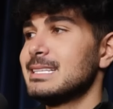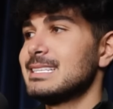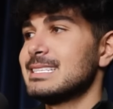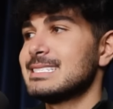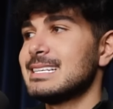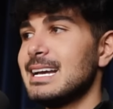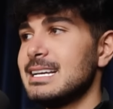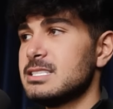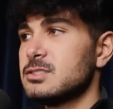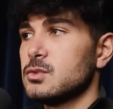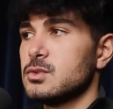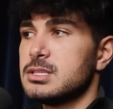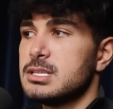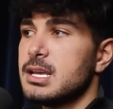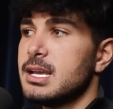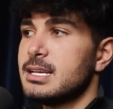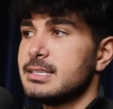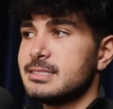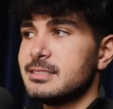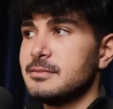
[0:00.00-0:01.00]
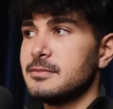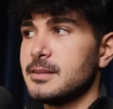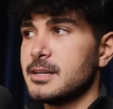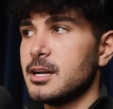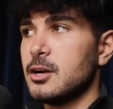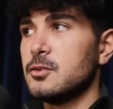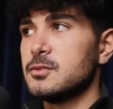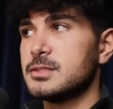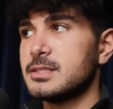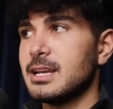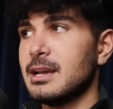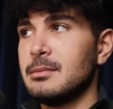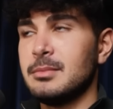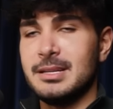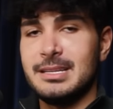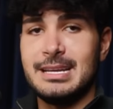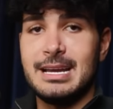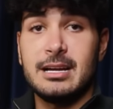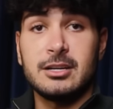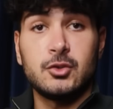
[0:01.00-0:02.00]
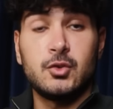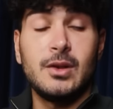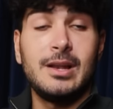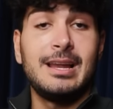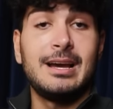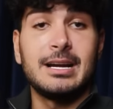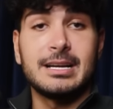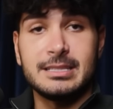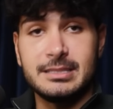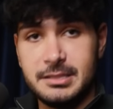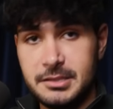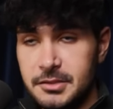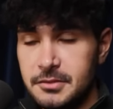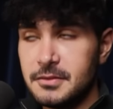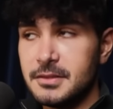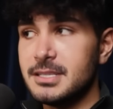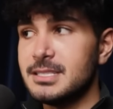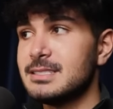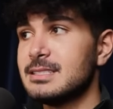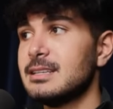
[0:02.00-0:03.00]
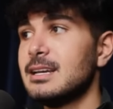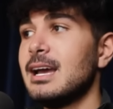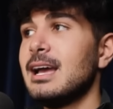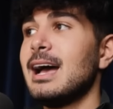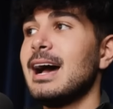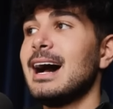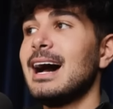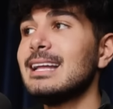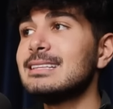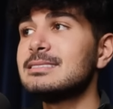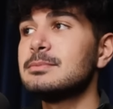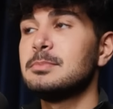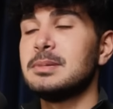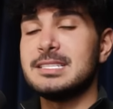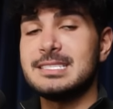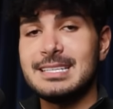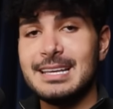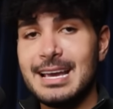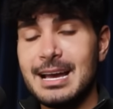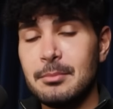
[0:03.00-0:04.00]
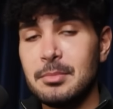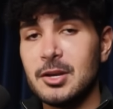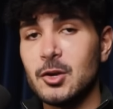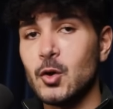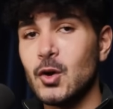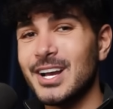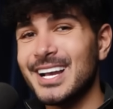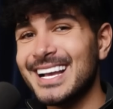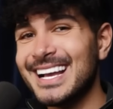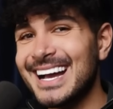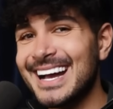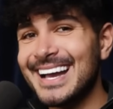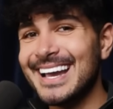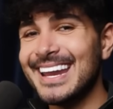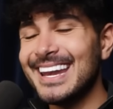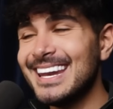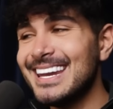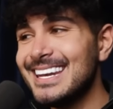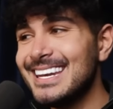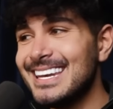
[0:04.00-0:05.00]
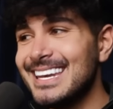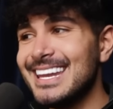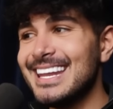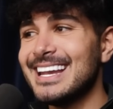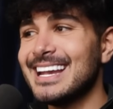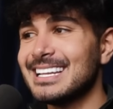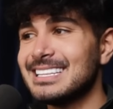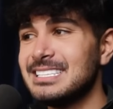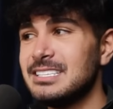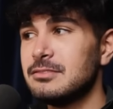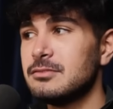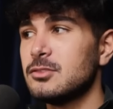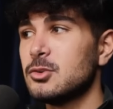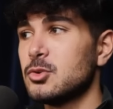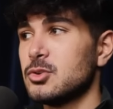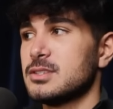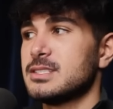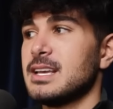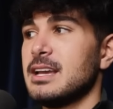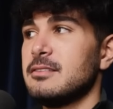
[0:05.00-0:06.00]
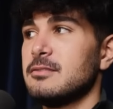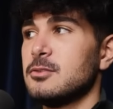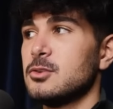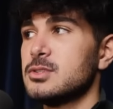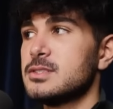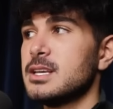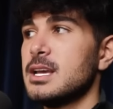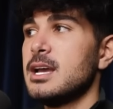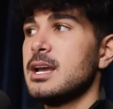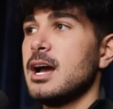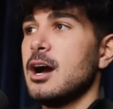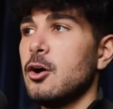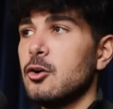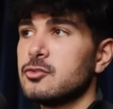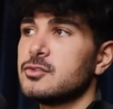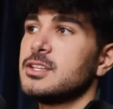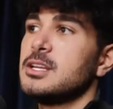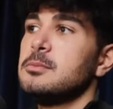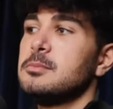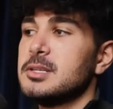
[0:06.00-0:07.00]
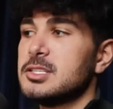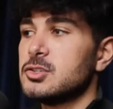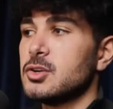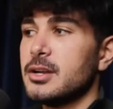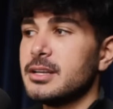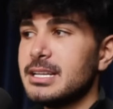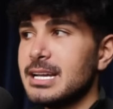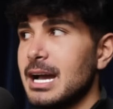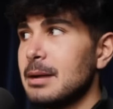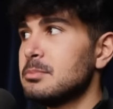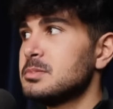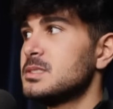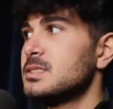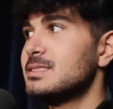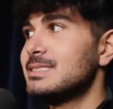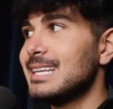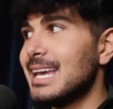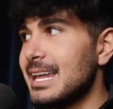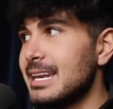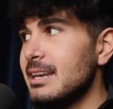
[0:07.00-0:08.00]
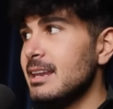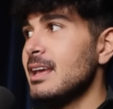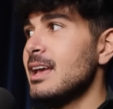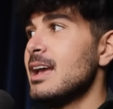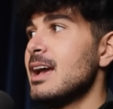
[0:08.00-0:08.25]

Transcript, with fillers: Das heißt, unser erster Verkaufstreiber, der aktuell aktiv ist, hat bisher aber noch keinen negativen Kurseinfluss auf den Bitcoin gehabt, denn